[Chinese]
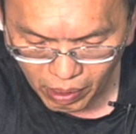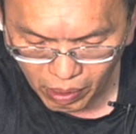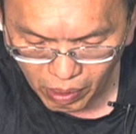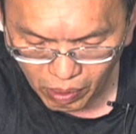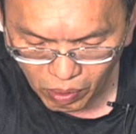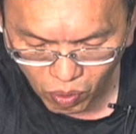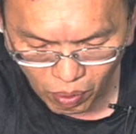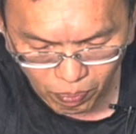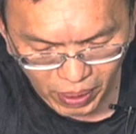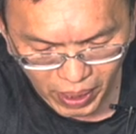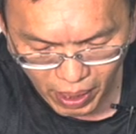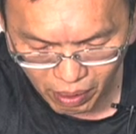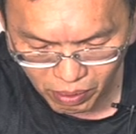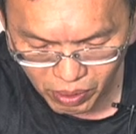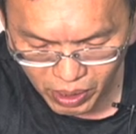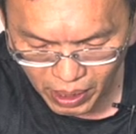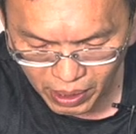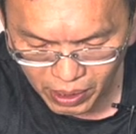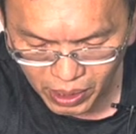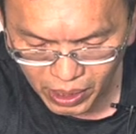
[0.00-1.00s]
我们要
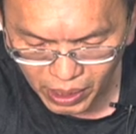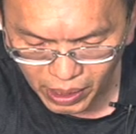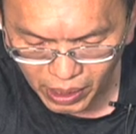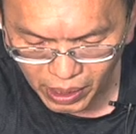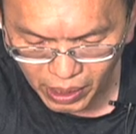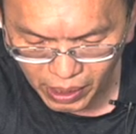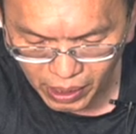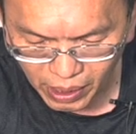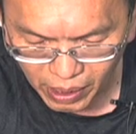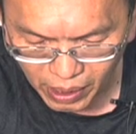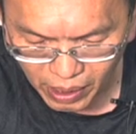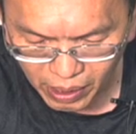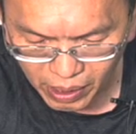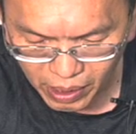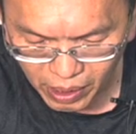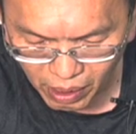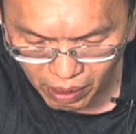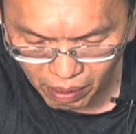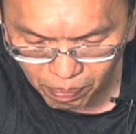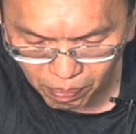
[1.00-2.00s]
珍惜你
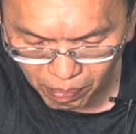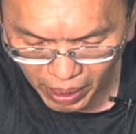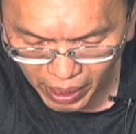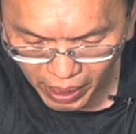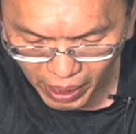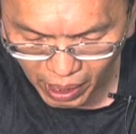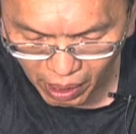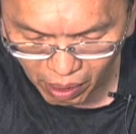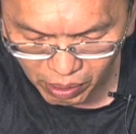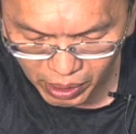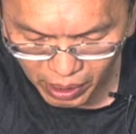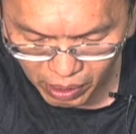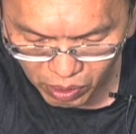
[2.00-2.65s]
这美好的